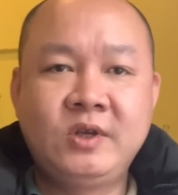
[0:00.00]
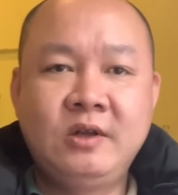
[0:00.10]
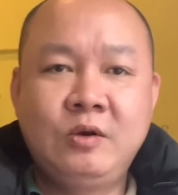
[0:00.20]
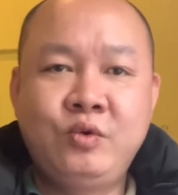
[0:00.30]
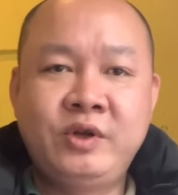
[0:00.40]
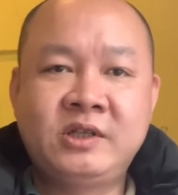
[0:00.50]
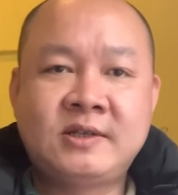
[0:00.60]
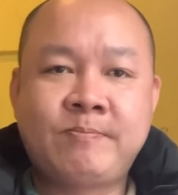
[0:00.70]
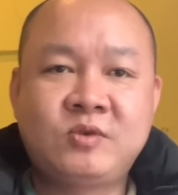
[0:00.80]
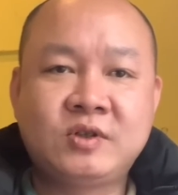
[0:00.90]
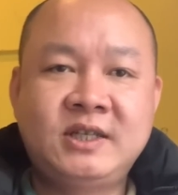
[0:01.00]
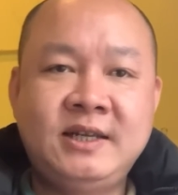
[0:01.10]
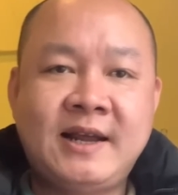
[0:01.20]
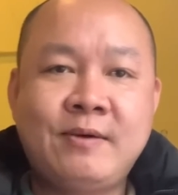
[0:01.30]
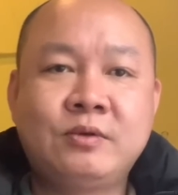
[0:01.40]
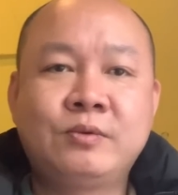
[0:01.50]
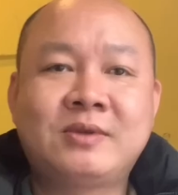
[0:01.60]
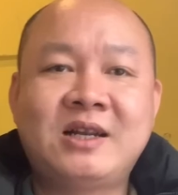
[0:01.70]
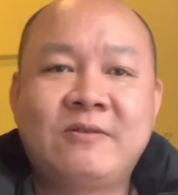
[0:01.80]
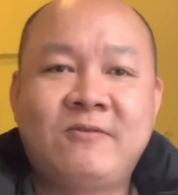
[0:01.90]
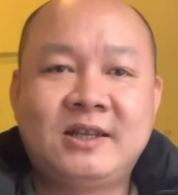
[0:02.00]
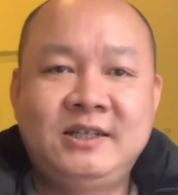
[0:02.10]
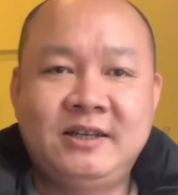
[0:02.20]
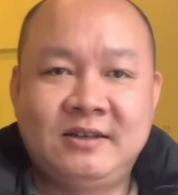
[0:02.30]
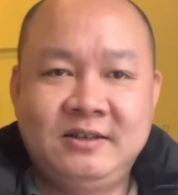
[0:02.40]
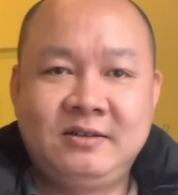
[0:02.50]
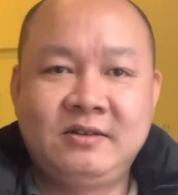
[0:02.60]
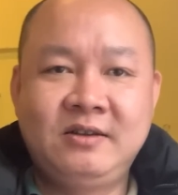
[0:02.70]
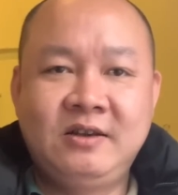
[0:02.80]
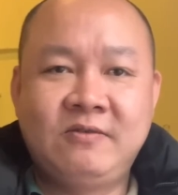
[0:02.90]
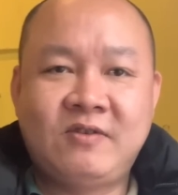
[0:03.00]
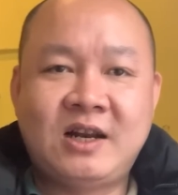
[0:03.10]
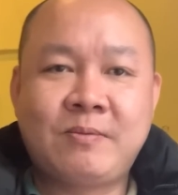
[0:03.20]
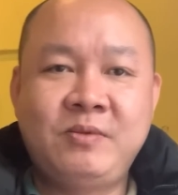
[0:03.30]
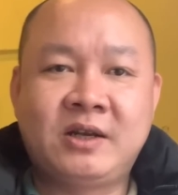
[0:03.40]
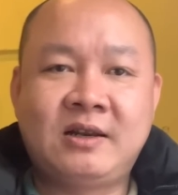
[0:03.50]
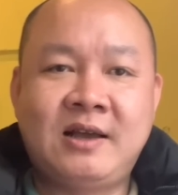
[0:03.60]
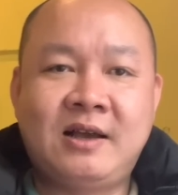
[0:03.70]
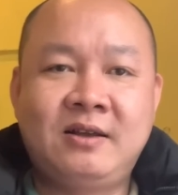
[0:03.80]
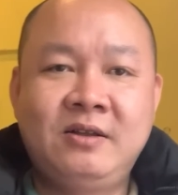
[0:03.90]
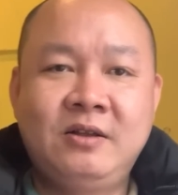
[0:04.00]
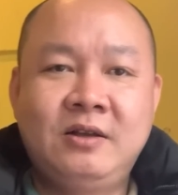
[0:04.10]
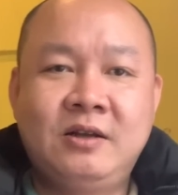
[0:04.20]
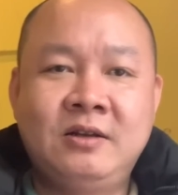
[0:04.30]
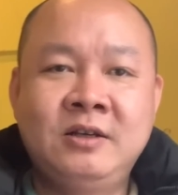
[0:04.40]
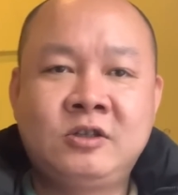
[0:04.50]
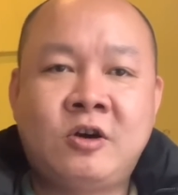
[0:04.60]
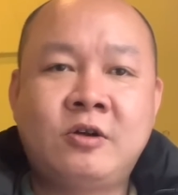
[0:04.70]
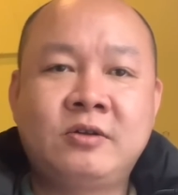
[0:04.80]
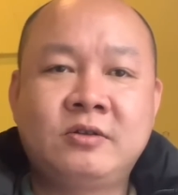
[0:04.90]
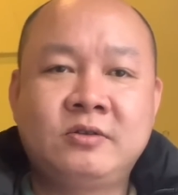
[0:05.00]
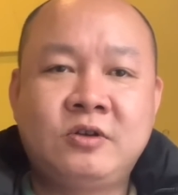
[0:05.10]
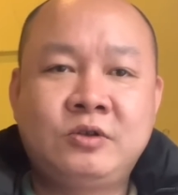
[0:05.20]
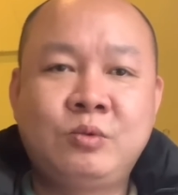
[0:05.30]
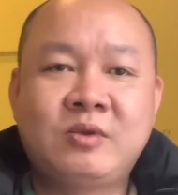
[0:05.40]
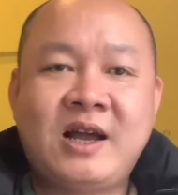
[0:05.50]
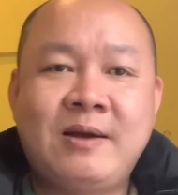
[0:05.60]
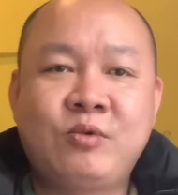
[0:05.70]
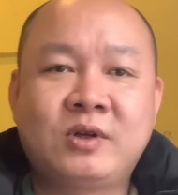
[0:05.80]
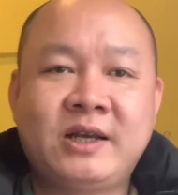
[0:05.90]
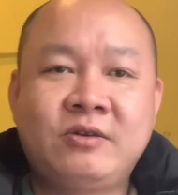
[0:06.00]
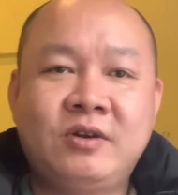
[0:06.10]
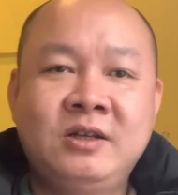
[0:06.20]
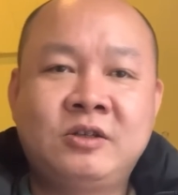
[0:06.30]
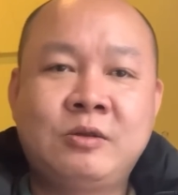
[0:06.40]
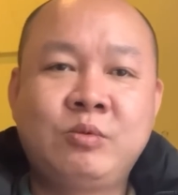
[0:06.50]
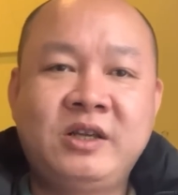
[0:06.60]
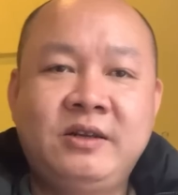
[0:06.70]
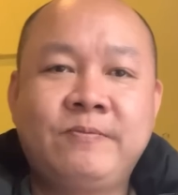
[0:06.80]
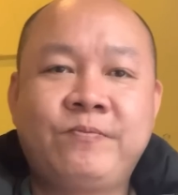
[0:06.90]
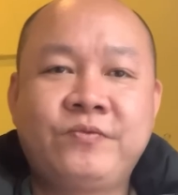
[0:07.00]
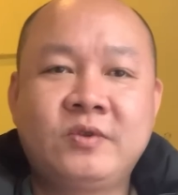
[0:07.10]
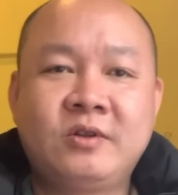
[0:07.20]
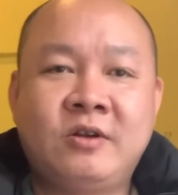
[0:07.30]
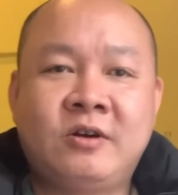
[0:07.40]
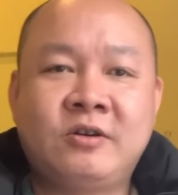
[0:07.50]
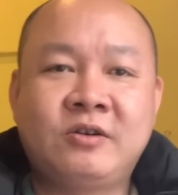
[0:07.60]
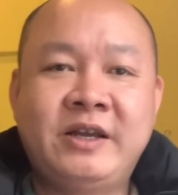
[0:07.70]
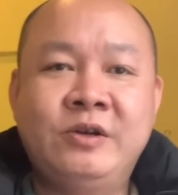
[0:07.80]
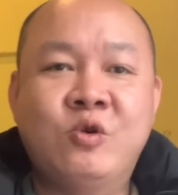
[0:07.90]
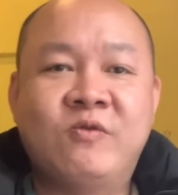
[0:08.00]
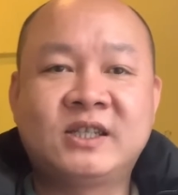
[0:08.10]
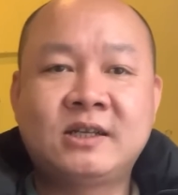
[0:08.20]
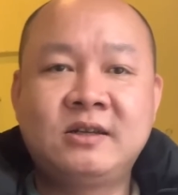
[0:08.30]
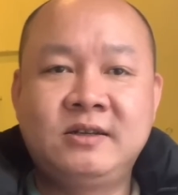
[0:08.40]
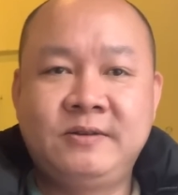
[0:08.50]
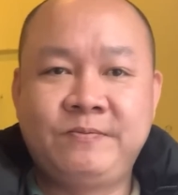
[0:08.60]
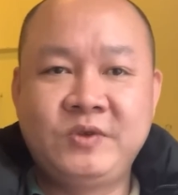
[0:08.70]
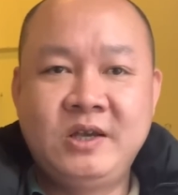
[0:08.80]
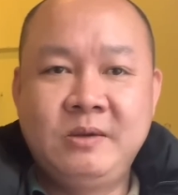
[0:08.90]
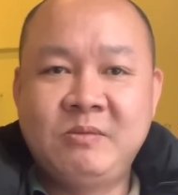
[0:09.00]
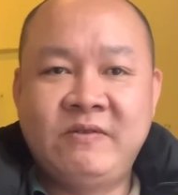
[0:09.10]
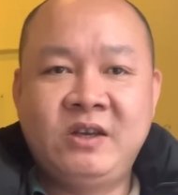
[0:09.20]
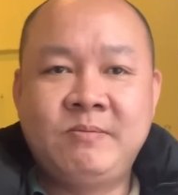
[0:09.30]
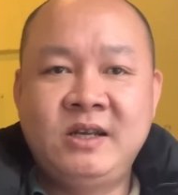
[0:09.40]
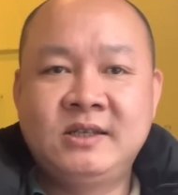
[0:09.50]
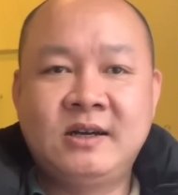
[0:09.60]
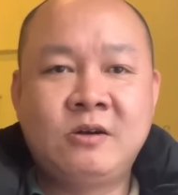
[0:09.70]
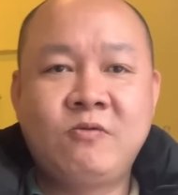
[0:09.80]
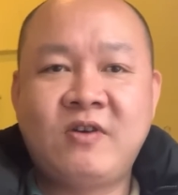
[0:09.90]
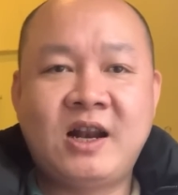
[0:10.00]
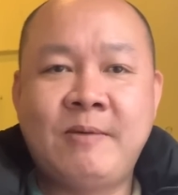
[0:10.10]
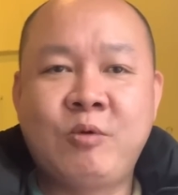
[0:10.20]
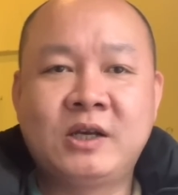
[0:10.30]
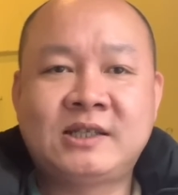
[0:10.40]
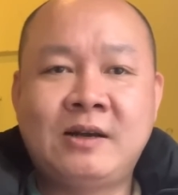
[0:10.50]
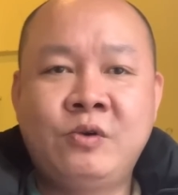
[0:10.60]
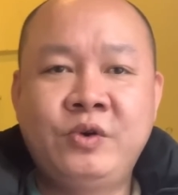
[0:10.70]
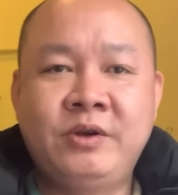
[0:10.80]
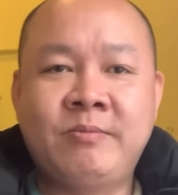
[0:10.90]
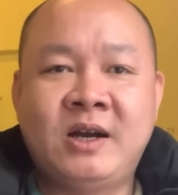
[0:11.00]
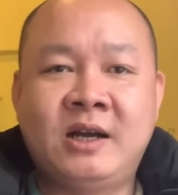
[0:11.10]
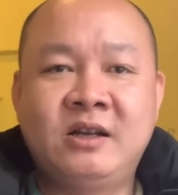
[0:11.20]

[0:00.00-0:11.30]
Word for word: luyện tập cho trí não của chúng ta được phát triển hơn, và đặc biệt là uh, lựa chọn cho chúng ta một cách gọi là lựa chọn thông tin nó nó đầy đủ và xác thực hơn. Bởi vì bây giờ không phải là một cái xã hội mà